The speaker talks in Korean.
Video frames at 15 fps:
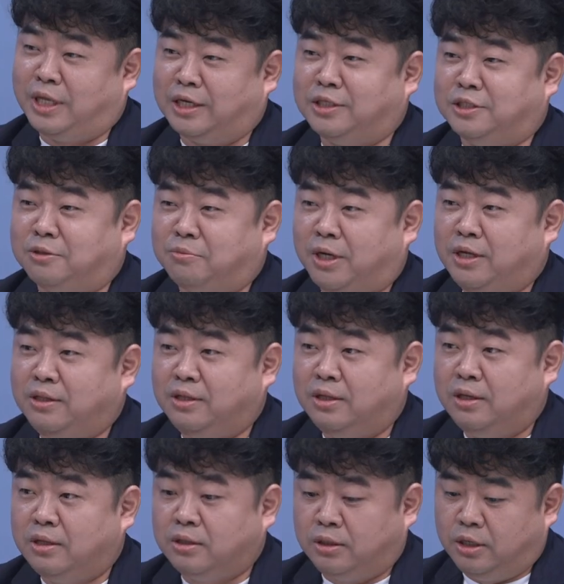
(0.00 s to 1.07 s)
다르지만
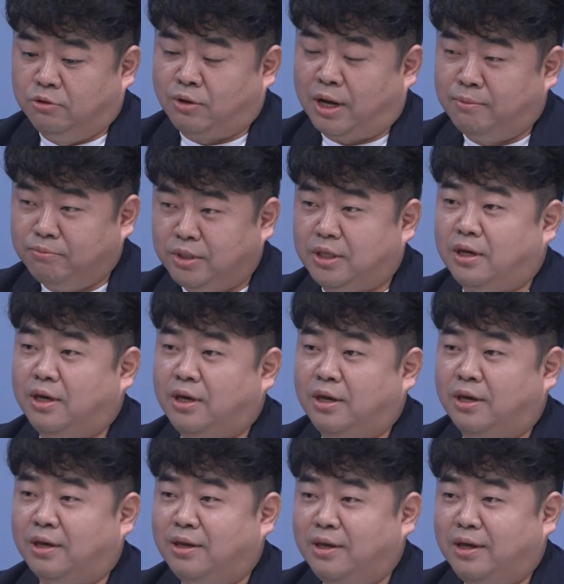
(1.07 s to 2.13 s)
그래도 함께
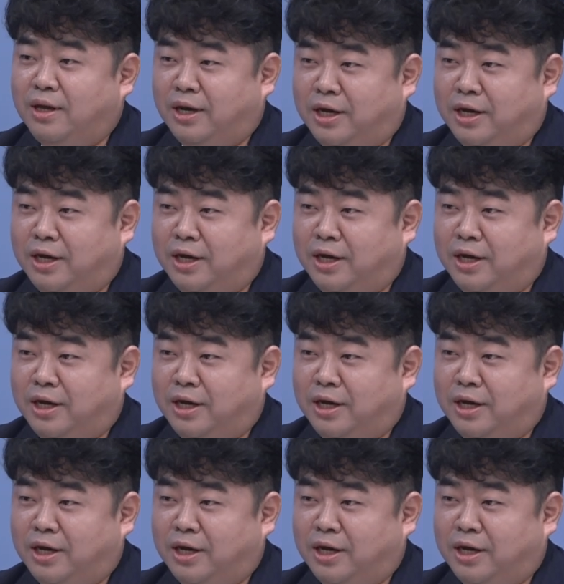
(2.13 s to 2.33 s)
음.